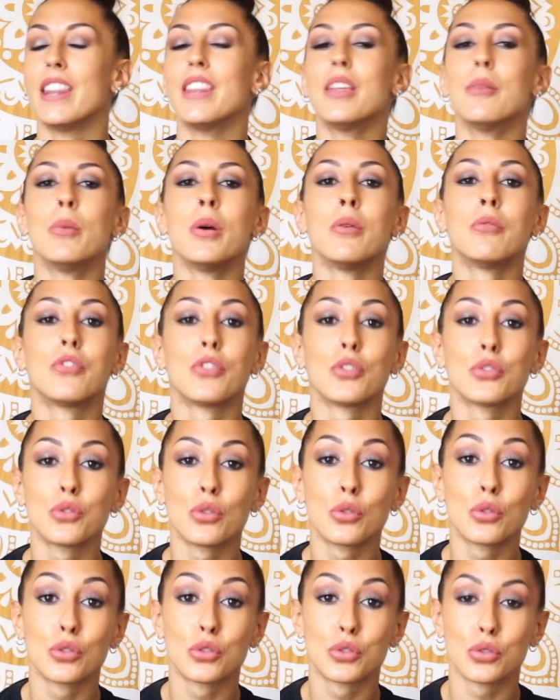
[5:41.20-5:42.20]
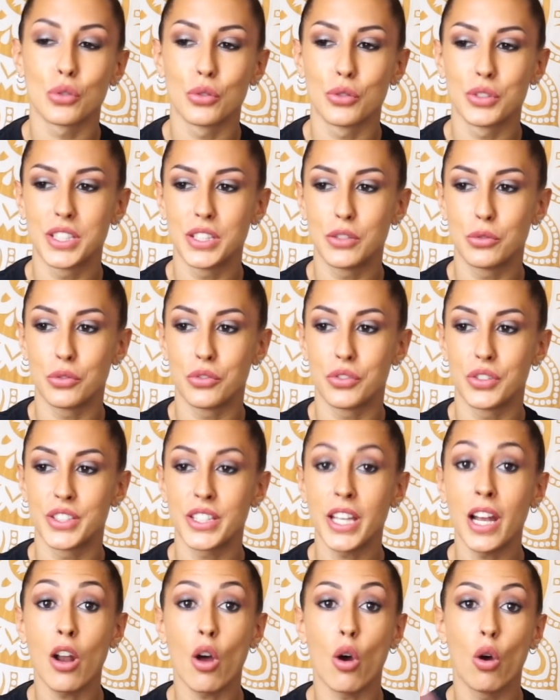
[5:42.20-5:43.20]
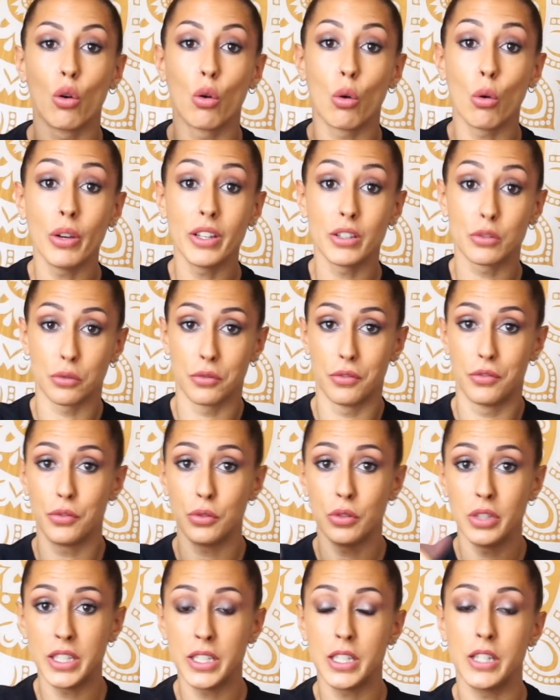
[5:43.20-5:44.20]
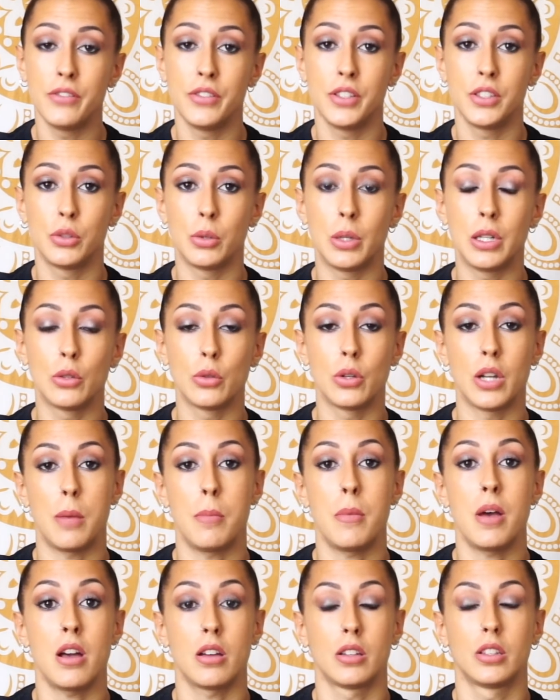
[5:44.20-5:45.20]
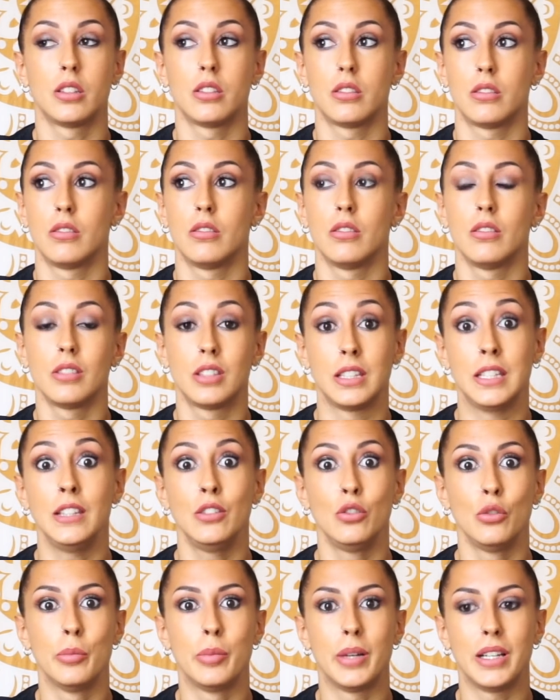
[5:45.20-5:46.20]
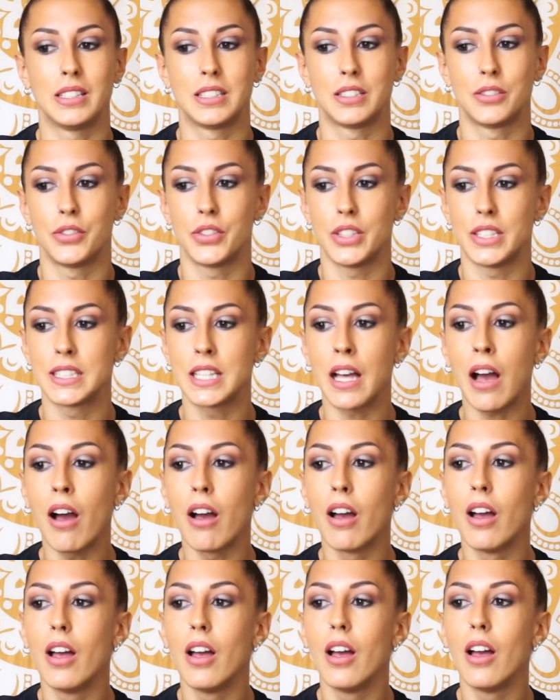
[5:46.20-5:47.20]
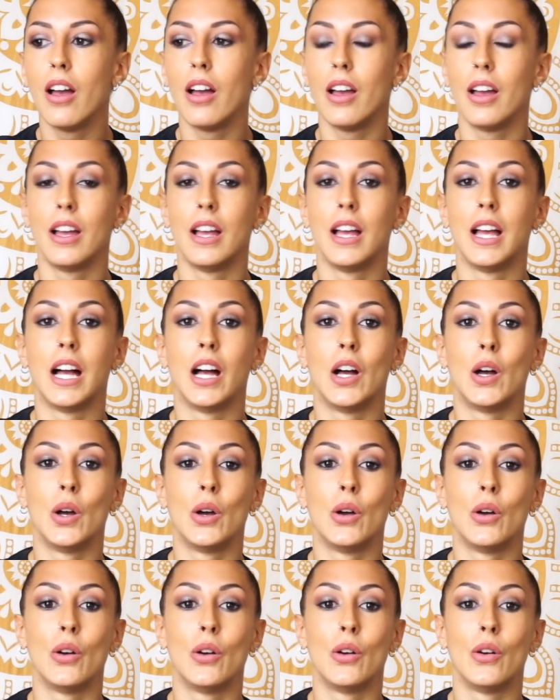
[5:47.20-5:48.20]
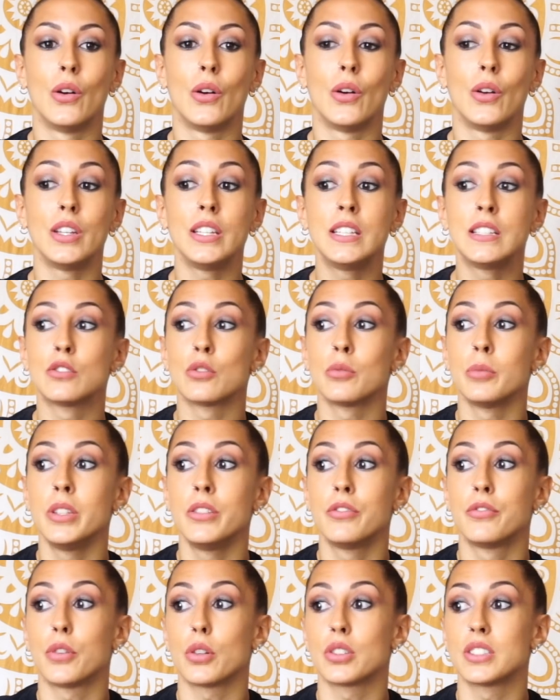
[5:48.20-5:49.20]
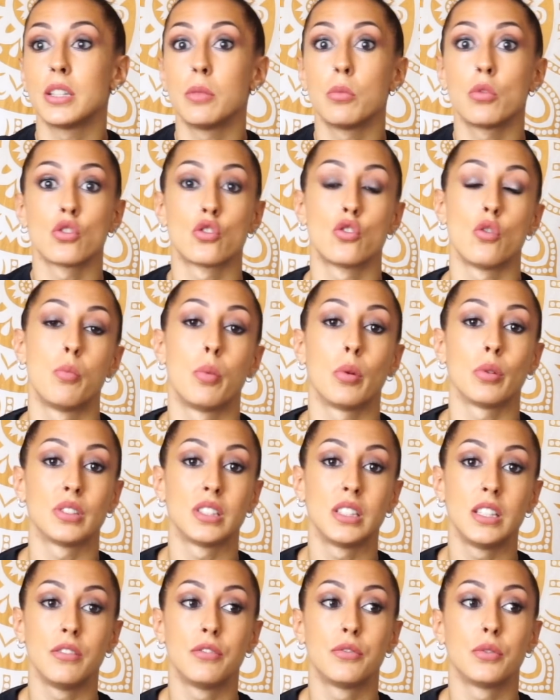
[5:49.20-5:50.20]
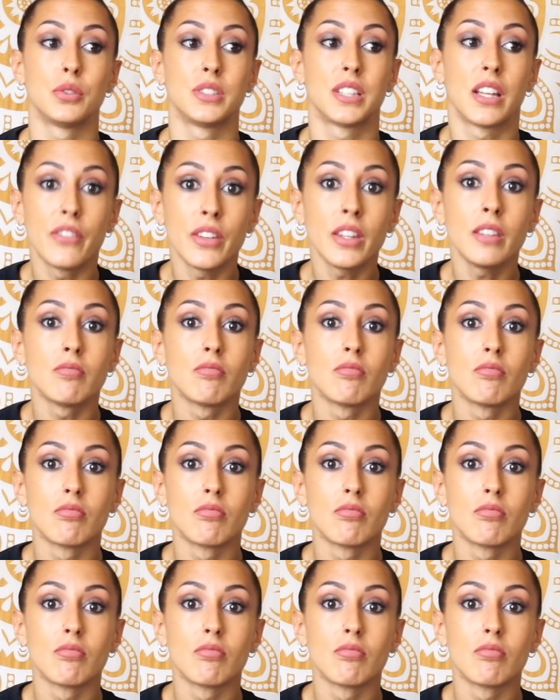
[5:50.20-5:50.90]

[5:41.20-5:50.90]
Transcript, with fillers: les mêmes photos que sur le site officiel. En gros, ils ont volé les visuels de la marque qui de base fait ça. Euh, ils ont mis forcément, je pense, des faux avis